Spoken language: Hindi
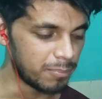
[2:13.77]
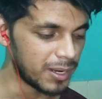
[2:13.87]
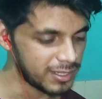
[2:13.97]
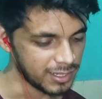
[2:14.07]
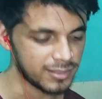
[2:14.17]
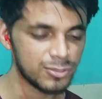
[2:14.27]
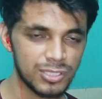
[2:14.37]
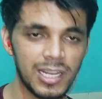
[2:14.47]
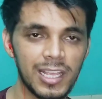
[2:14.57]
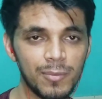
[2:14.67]
बट
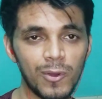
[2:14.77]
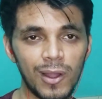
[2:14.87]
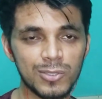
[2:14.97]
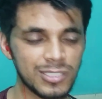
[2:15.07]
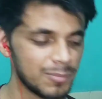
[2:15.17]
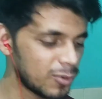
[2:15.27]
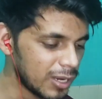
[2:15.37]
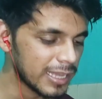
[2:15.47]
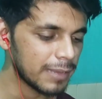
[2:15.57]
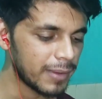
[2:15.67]
उसने नहीं बोला उसने
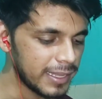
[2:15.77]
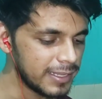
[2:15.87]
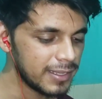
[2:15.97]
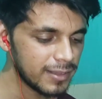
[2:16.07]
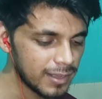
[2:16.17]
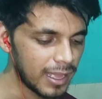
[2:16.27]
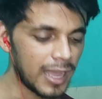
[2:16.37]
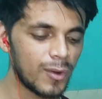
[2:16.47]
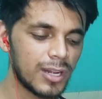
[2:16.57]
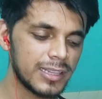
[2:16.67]
बोला कि भाई
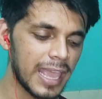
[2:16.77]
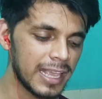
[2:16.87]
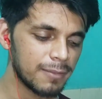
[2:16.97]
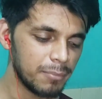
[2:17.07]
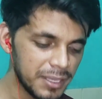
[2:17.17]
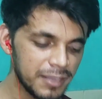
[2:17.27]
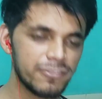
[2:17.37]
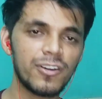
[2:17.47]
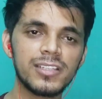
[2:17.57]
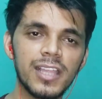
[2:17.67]
आई वॉन्ट थैंक मी
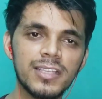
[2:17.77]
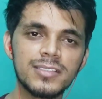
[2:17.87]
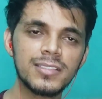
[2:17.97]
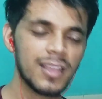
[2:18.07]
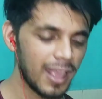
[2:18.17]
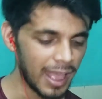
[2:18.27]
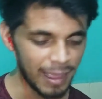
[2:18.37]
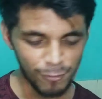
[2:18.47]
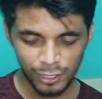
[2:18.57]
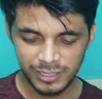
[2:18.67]
फॉर दिस
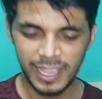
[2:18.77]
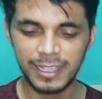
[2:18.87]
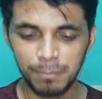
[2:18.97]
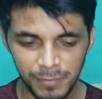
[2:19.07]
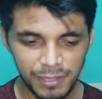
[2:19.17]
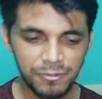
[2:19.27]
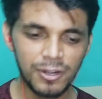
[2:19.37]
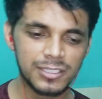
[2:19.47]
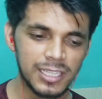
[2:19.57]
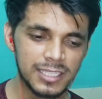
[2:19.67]
आई वॉन्ट थैंक मी
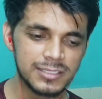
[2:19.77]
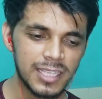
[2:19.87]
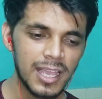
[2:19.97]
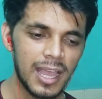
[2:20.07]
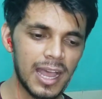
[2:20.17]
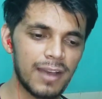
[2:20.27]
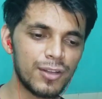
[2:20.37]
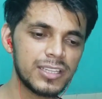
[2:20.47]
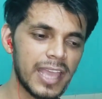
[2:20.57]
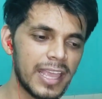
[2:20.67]
फॉर दिस I
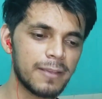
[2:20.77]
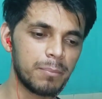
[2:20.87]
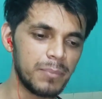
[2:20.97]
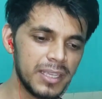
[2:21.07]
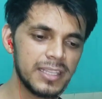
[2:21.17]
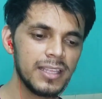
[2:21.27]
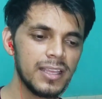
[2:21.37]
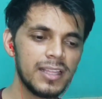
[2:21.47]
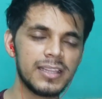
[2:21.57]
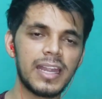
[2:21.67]
want to thank me
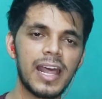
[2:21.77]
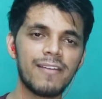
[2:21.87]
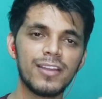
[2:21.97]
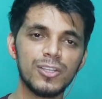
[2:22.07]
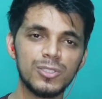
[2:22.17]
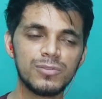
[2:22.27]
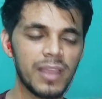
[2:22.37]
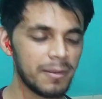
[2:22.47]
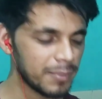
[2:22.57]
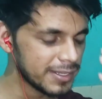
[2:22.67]
that I have a huge
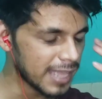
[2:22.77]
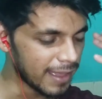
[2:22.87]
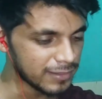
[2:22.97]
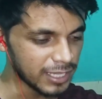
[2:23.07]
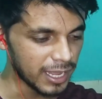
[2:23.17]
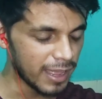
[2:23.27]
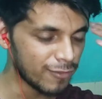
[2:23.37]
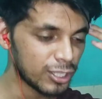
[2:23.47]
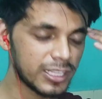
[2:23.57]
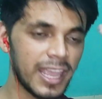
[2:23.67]
fan base. I, I
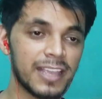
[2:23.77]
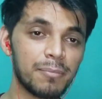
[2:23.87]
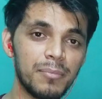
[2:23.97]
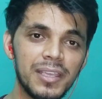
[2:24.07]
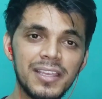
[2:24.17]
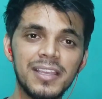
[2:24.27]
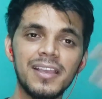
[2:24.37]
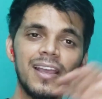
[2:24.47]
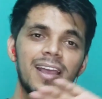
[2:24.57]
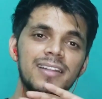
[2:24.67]
want to thank me,
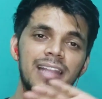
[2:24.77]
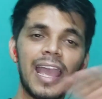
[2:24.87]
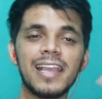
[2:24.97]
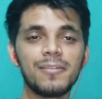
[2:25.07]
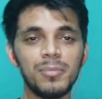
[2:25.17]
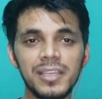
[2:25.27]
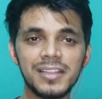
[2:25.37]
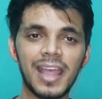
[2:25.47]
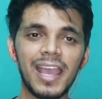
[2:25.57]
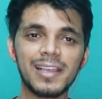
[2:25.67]
thank me,
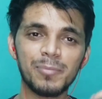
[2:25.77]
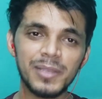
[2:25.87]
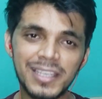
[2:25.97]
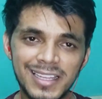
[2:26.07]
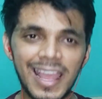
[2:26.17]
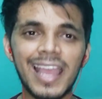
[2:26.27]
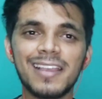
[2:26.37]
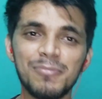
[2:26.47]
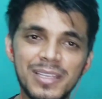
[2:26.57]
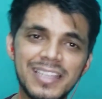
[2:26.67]
thank me, thank
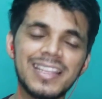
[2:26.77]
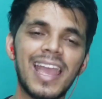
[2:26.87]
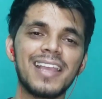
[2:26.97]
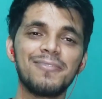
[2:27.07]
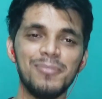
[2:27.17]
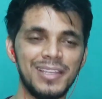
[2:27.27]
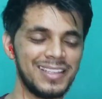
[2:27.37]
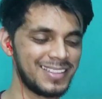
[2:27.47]
me, thank me.